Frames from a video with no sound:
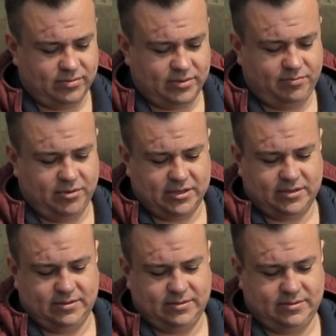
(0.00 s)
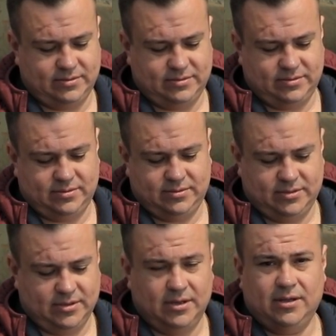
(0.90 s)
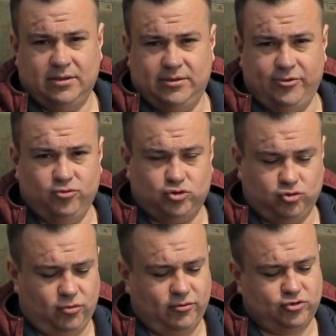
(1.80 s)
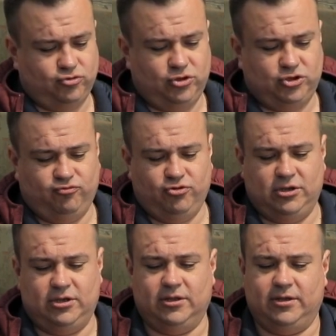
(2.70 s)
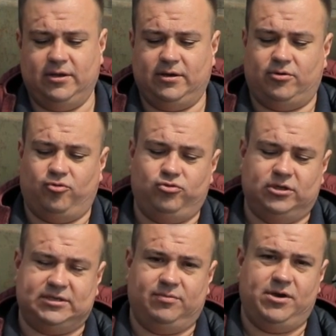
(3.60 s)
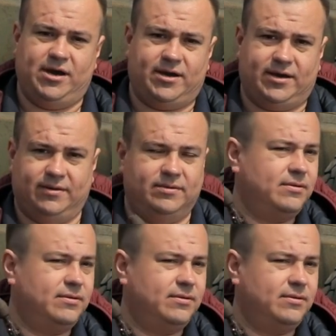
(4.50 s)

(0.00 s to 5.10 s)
Ребят, Даю слово, что ничего не делали. Крутится мягко.